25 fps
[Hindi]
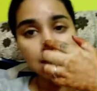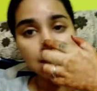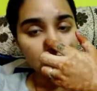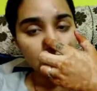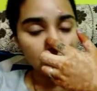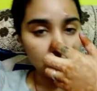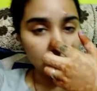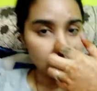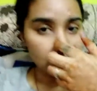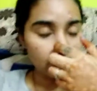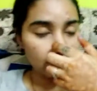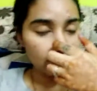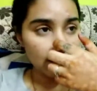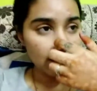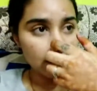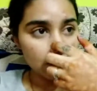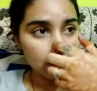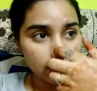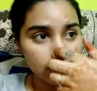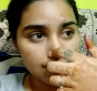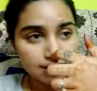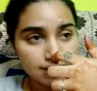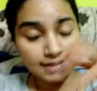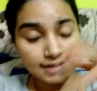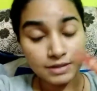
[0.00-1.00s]
ग्रेश
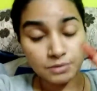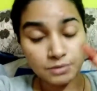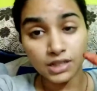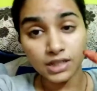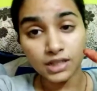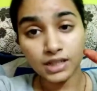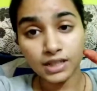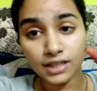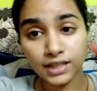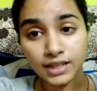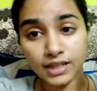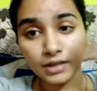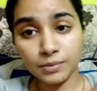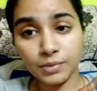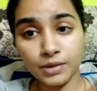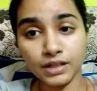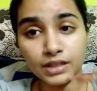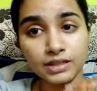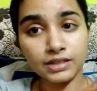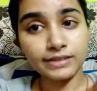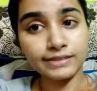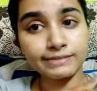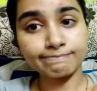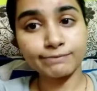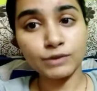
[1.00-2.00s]
है इसलिए सिमिलर लगेगा
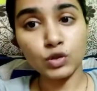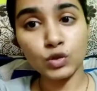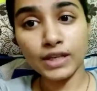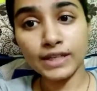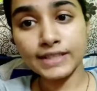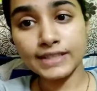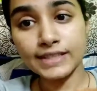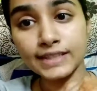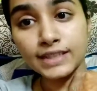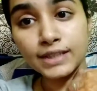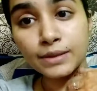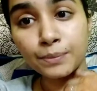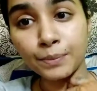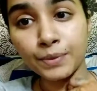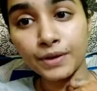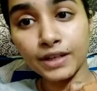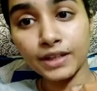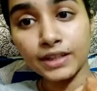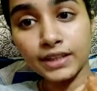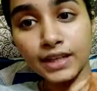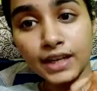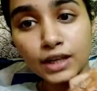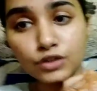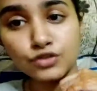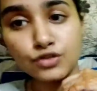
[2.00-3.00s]
बट यू कैन सी दी
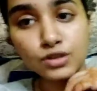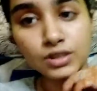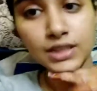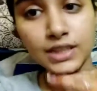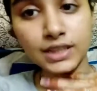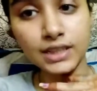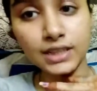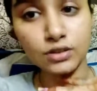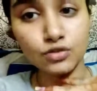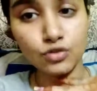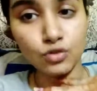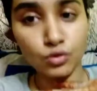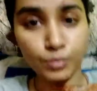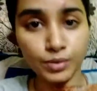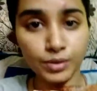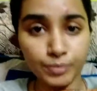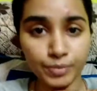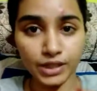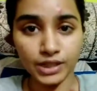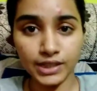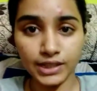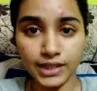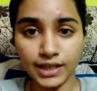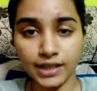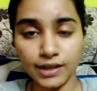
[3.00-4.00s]
प्रिंट एक्चुअली जो भी
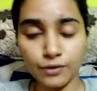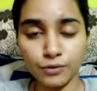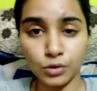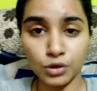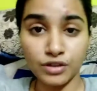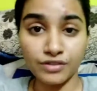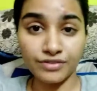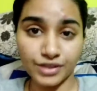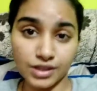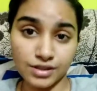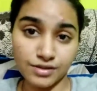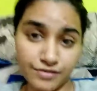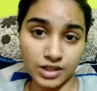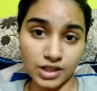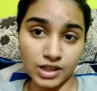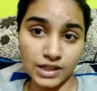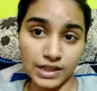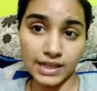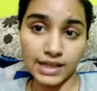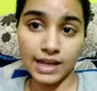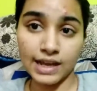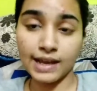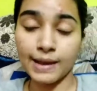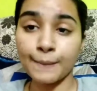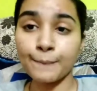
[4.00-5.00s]
प्रिंट है वो डिफरेंट डिफरेंट
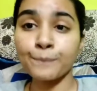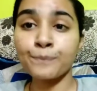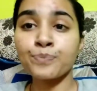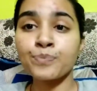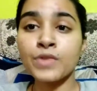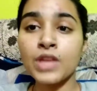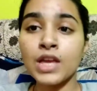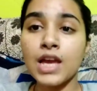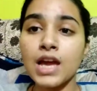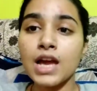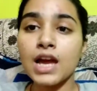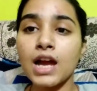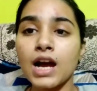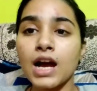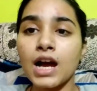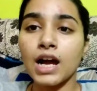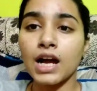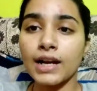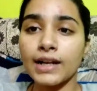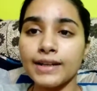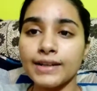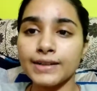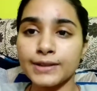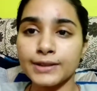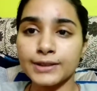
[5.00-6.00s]
ही है
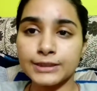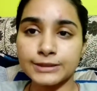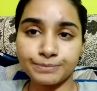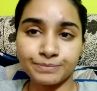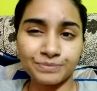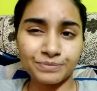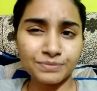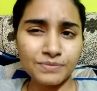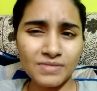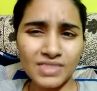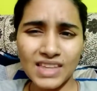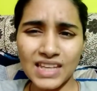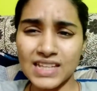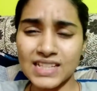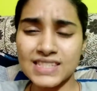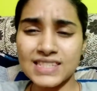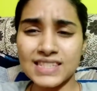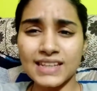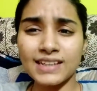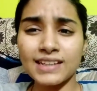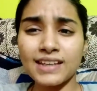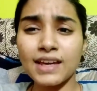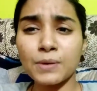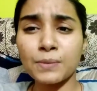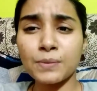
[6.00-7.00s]
एंड
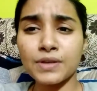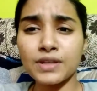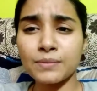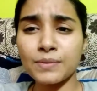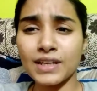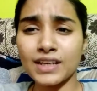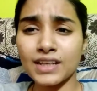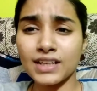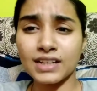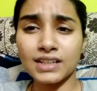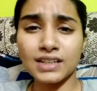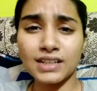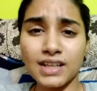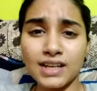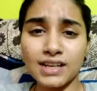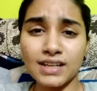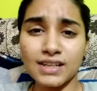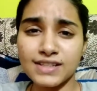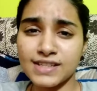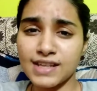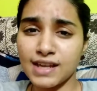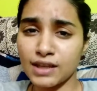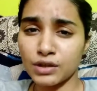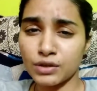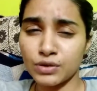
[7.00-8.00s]
स्किन केयर भी मैंने कर लिया
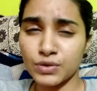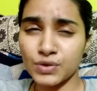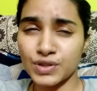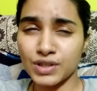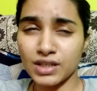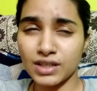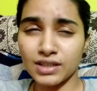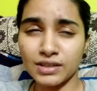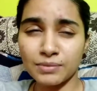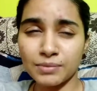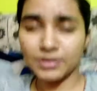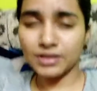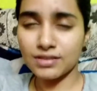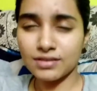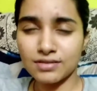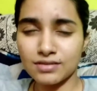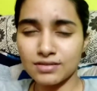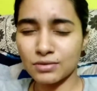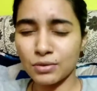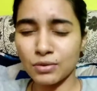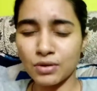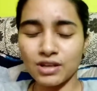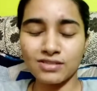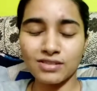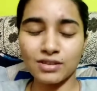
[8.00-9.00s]
है ज़्यादा कुछ नहीं बस
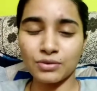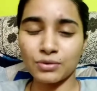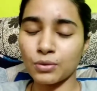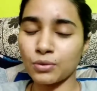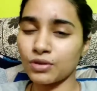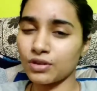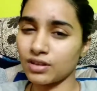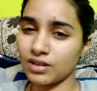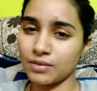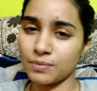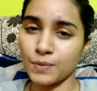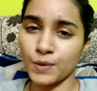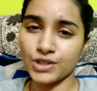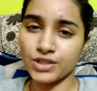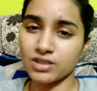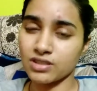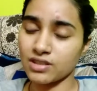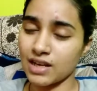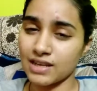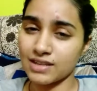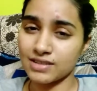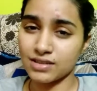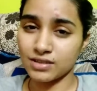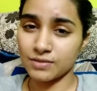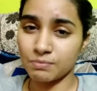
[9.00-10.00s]
थोड़ा सा टोनर एंड
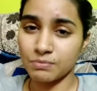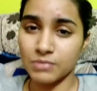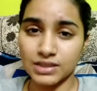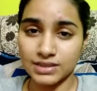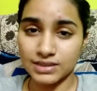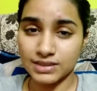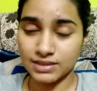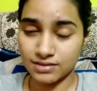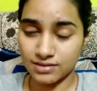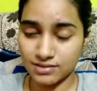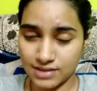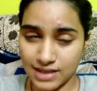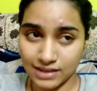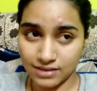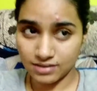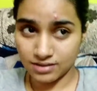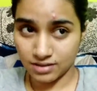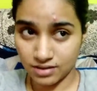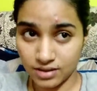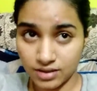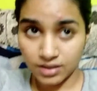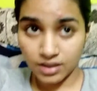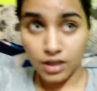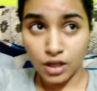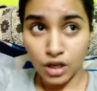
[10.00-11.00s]
मॉइस्चराइज़र बस दैट्स
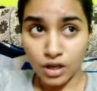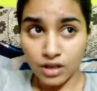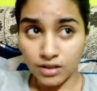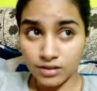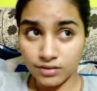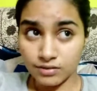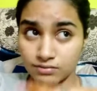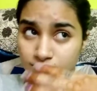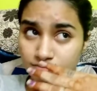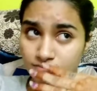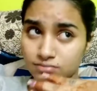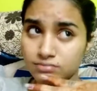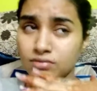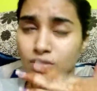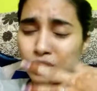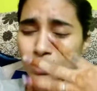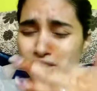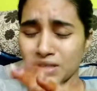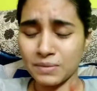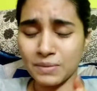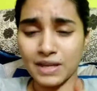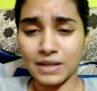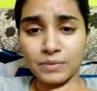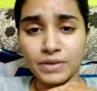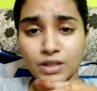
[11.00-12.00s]
इट
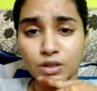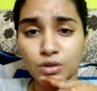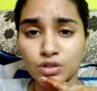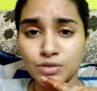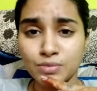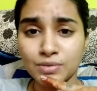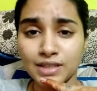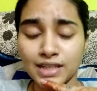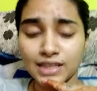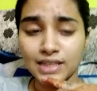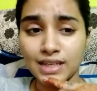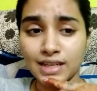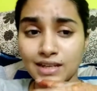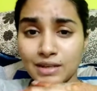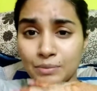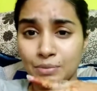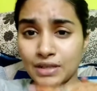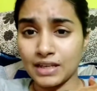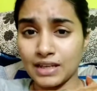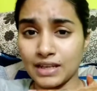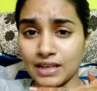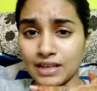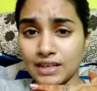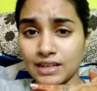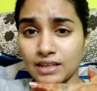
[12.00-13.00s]
उसके बाद मैंने कुछ भी नहीं किया
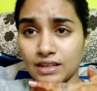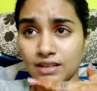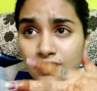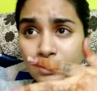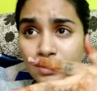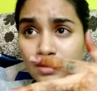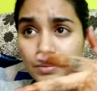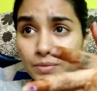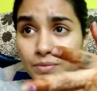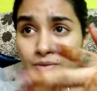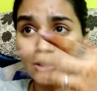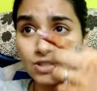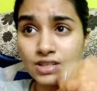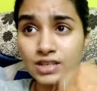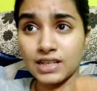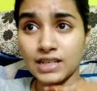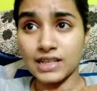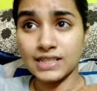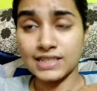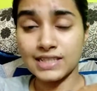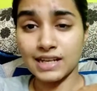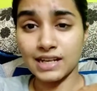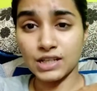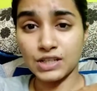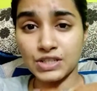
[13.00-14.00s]
अभी है अभी बज रहे
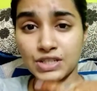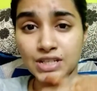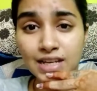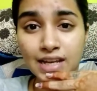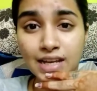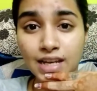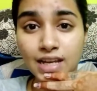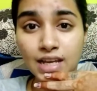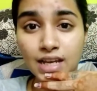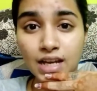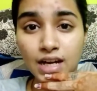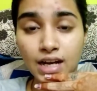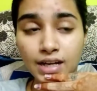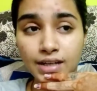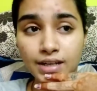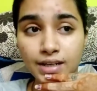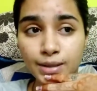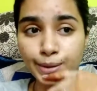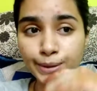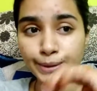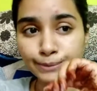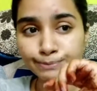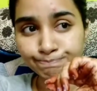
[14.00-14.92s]
हैं साढ़े छः एंड